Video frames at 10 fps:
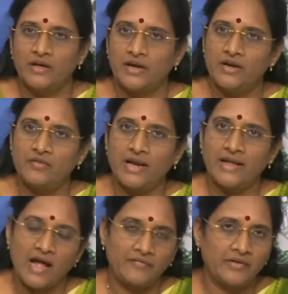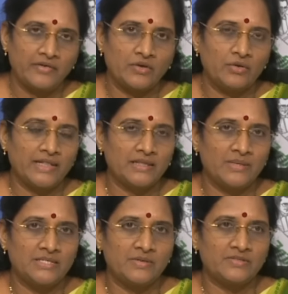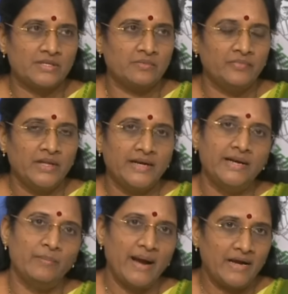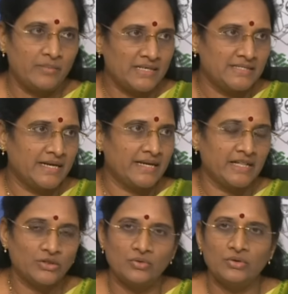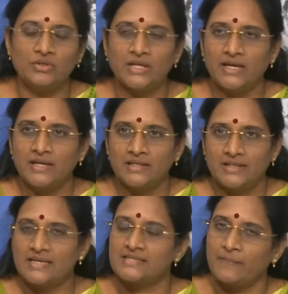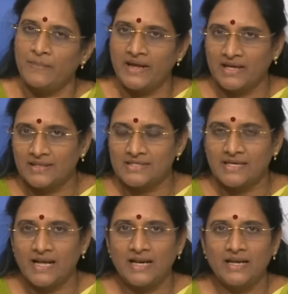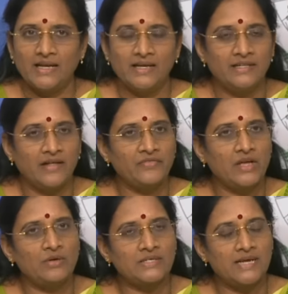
రెండు వేల యాభై వరకు ఎంత మద్యం అవసరం డిమాండ్ మద్యానికి ఎంత ఉంటుంది దాని సప్లై ఎంత చేయాలి ఇదంతా కూడా